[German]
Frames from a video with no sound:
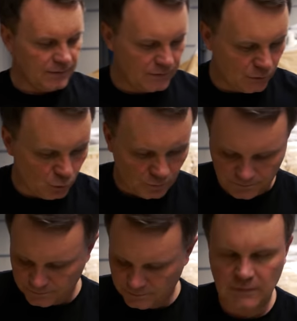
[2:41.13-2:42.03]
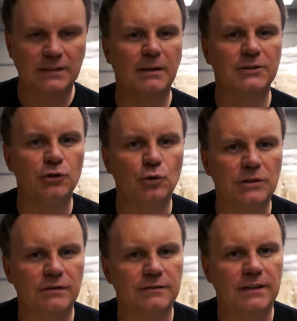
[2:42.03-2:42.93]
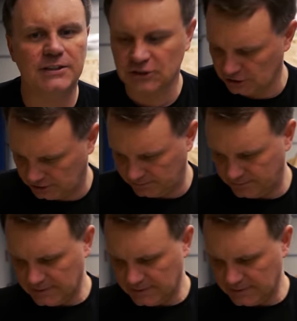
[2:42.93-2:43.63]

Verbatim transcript: So, das machen die Jungs auf jeden Fall nicht ich.